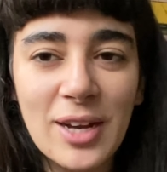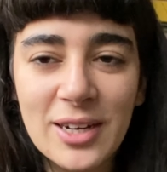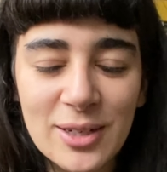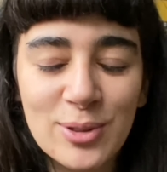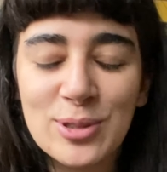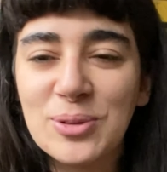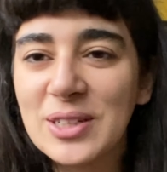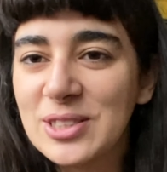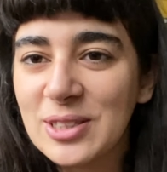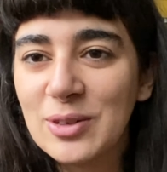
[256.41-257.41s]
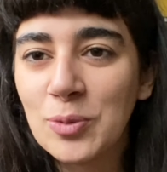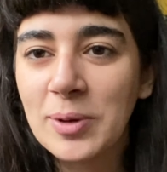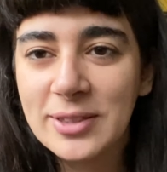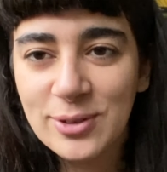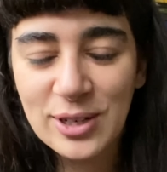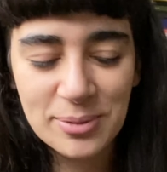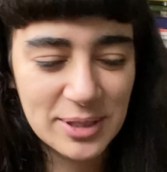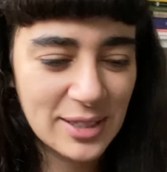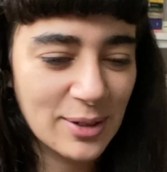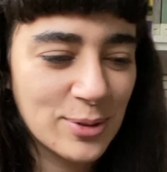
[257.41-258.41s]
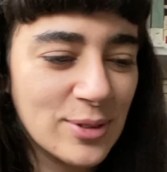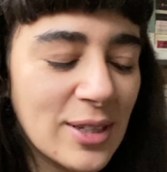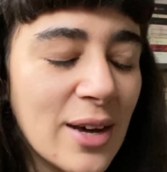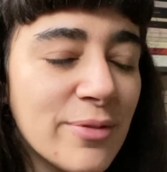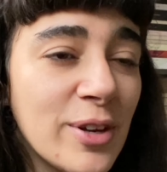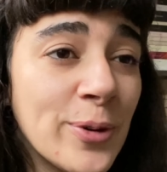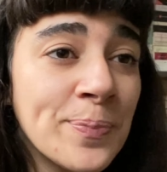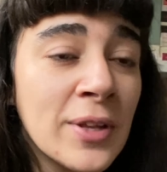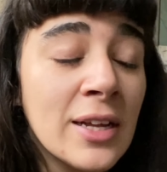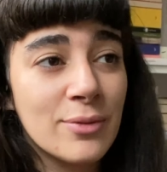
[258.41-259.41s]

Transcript: è che questo qua ci tenevo particolarmente a raccontarvelo.